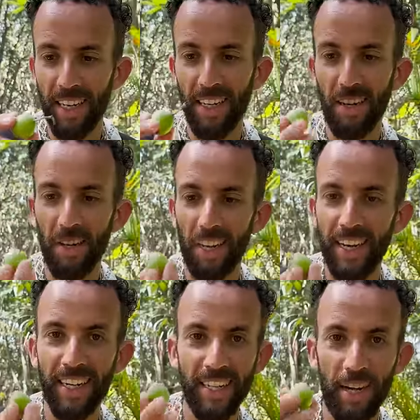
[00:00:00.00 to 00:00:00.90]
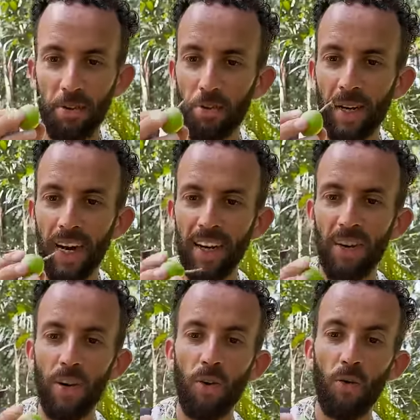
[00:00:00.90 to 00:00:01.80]
يعني القرده ياكلوا منها
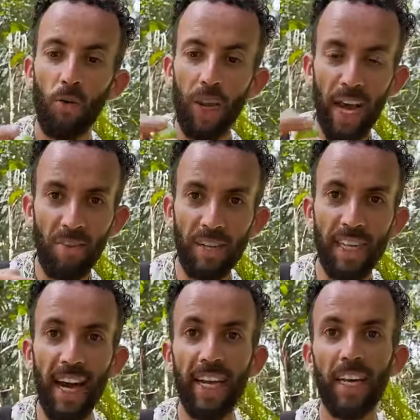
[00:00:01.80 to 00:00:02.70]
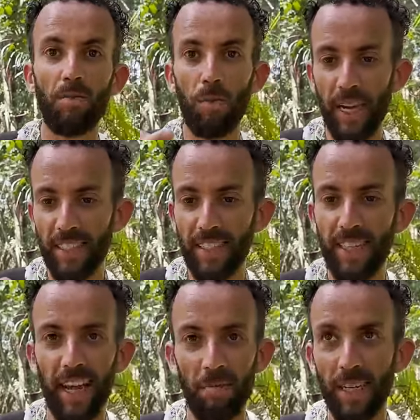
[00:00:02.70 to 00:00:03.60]
والعلفه تاعها يخدموا بها
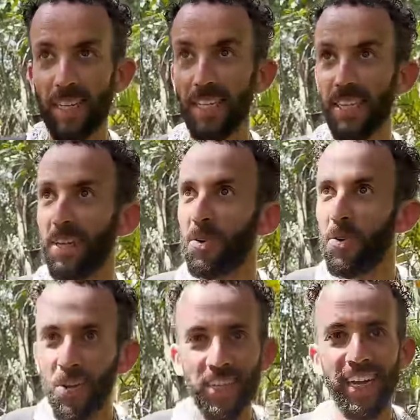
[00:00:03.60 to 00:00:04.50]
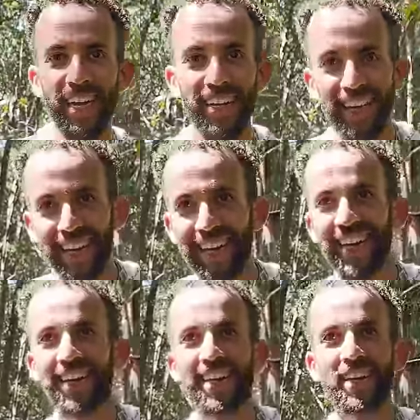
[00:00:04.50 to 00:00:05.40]
الزيت تاع المساج يعني كل شيء هنايا
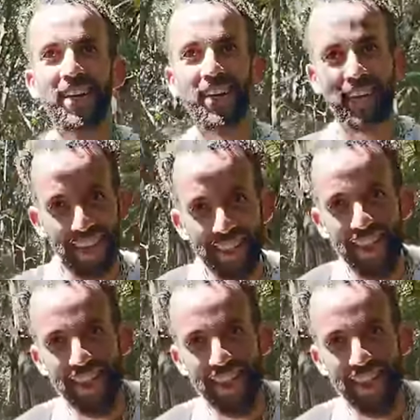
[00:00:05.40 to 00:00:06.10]
يعني عنده